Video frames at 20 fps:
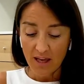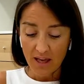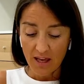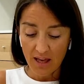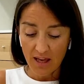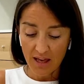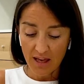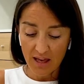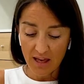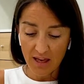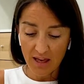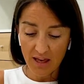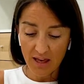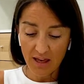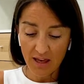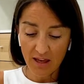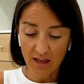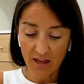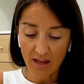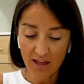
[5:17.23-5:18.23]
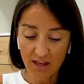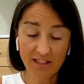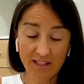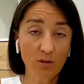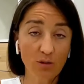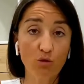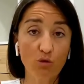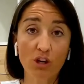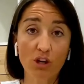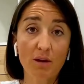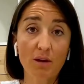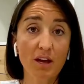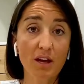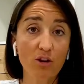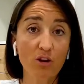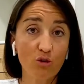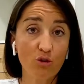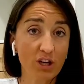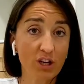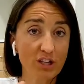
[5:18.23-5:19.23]
Eh, y seguro que
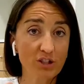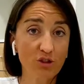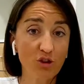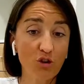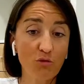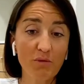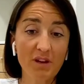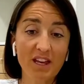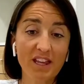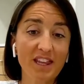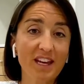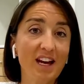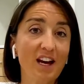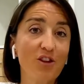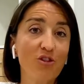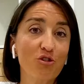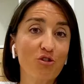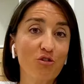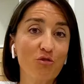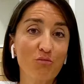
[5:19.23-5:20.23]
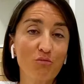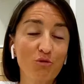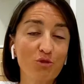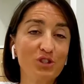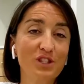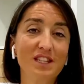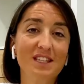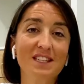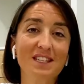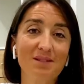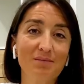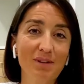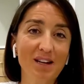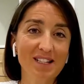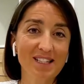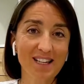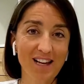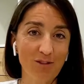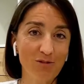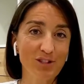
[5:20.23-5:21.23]
con esto me he dejado
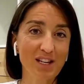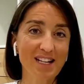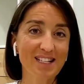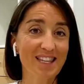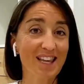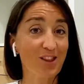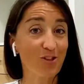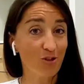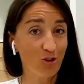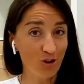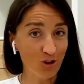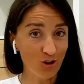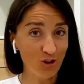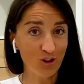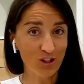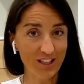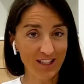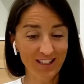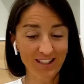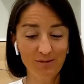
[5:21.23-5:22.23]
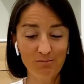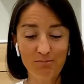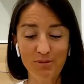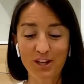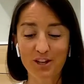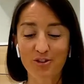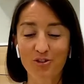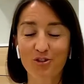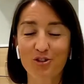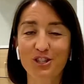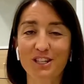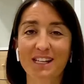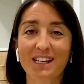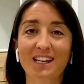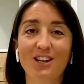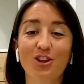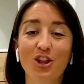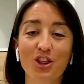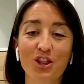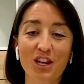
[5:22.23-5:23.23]
muchísimas causas de dolor, ¿eh? pero os he
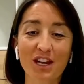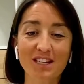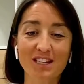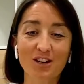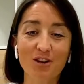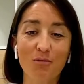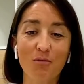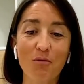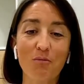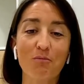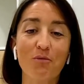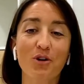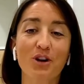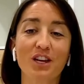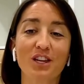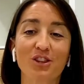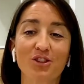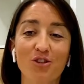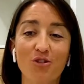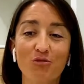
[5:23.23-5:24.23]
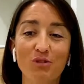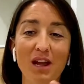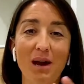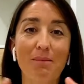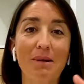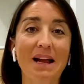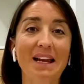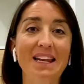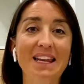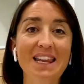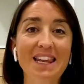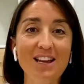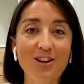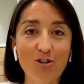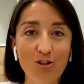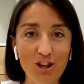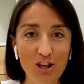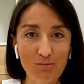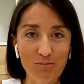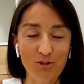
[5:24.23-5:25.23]
querido hacer así como un poquito un
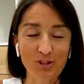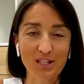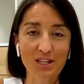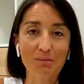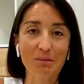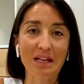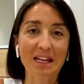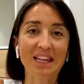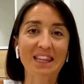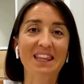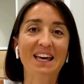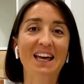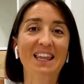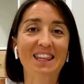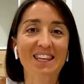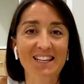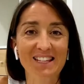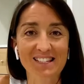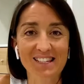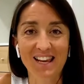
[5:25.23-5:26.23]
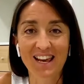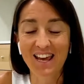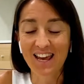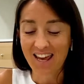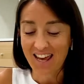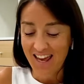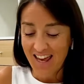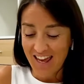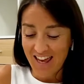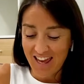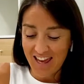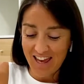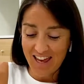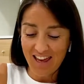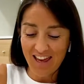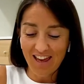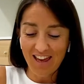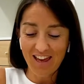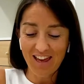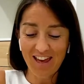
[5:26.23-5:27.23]
abanico de posibilidades
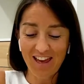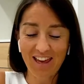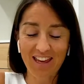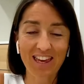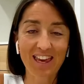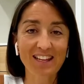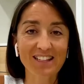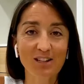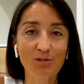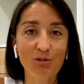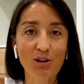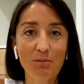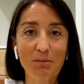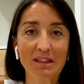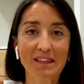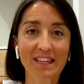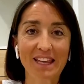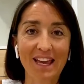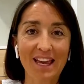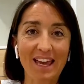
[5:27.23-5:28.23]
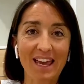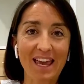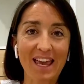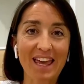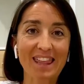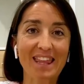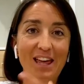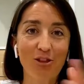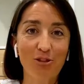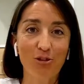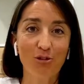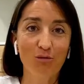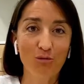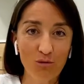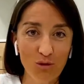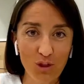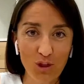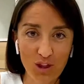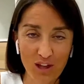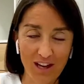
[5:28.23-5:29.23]
eh, que seguramente he dado
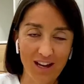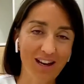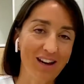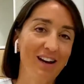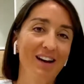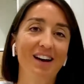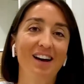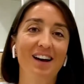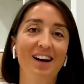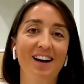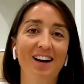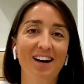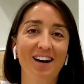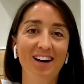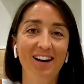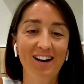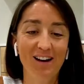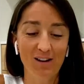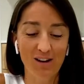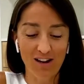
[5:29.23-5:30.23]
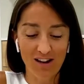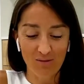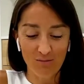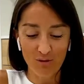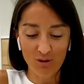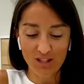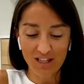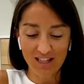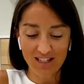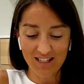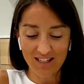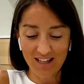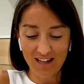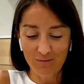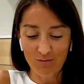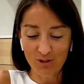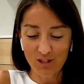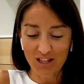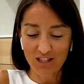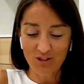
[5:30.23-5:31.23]
luz a, muchas, a
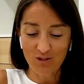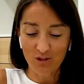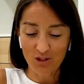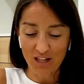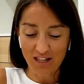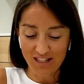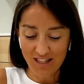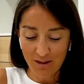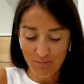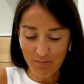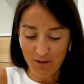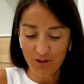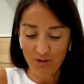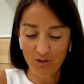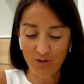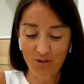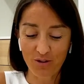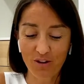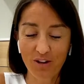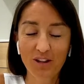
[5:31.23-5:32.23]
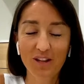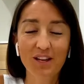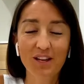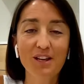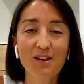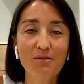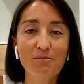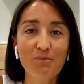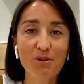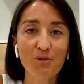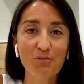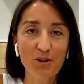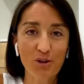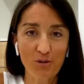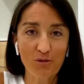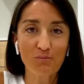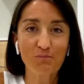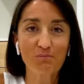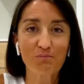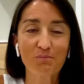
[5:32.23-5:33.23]
muchas cosas, ¿eh? pero, pero
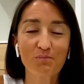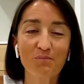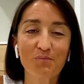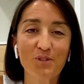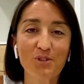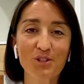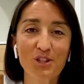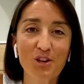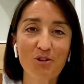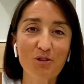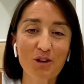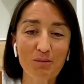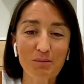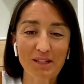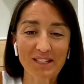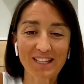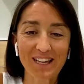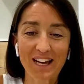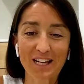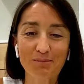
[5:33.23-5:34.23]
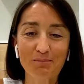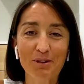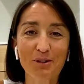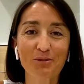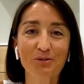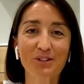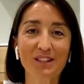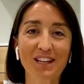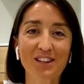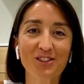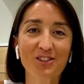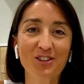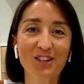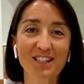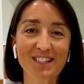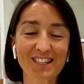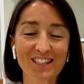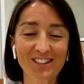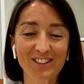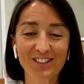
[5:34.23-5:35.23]
bueno, os dejo que me sigáis preguntando, que
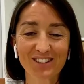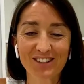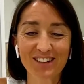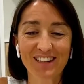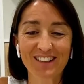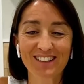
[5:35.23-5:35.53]
si no...